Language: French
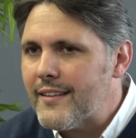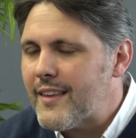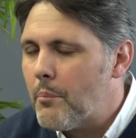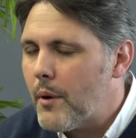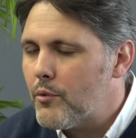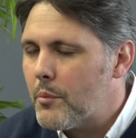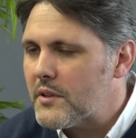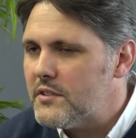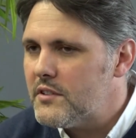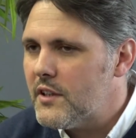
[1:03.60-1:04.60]
être capable de
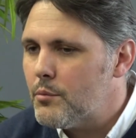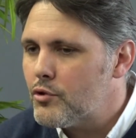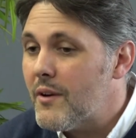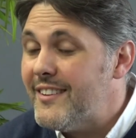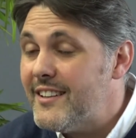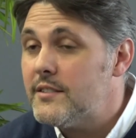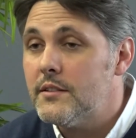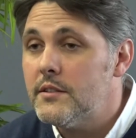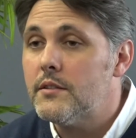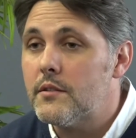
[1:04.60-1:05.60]
préciser les besoins
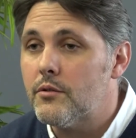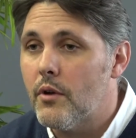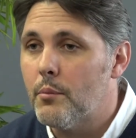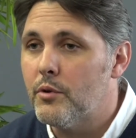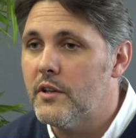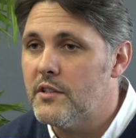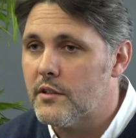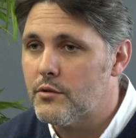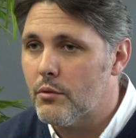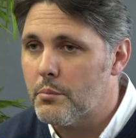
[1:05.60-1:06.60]
nécessite de la
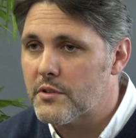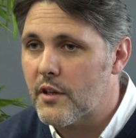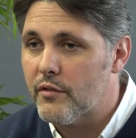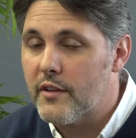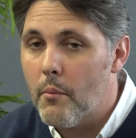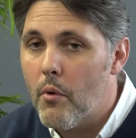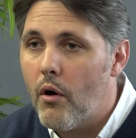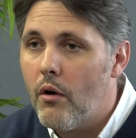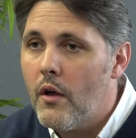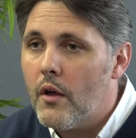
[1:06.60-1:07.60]
modélisation, parce
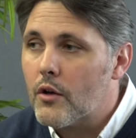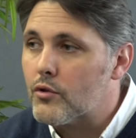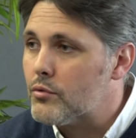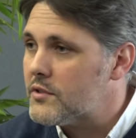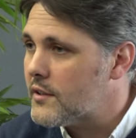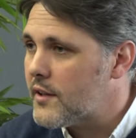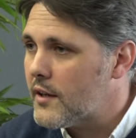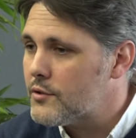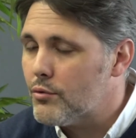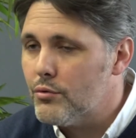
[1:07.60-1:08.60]
qu'évidemment, quand on
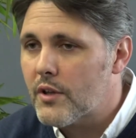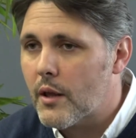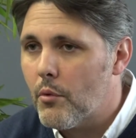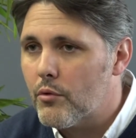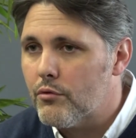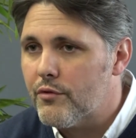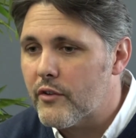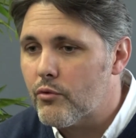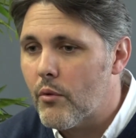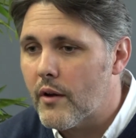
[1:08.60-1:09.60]
s'intéresse aux nutriments d'une
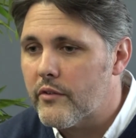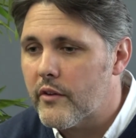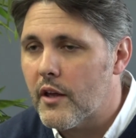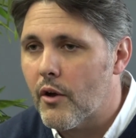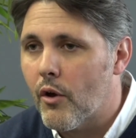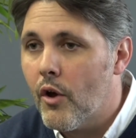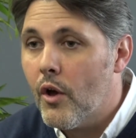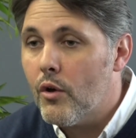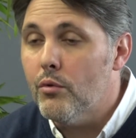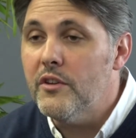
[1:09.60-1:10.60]
façon assez
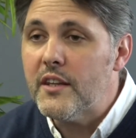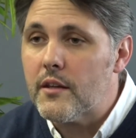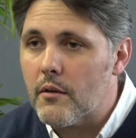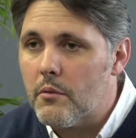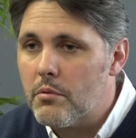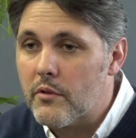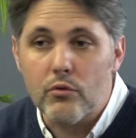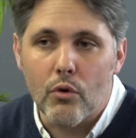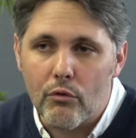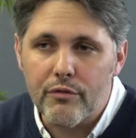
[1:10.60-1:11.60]
unique, ce
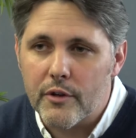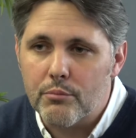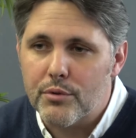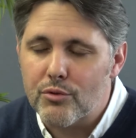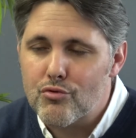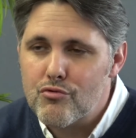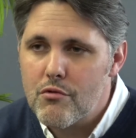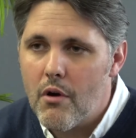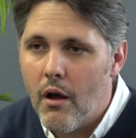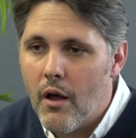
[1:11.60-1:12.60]
que l'on fait depuis
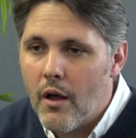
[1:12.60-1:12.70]
toujours,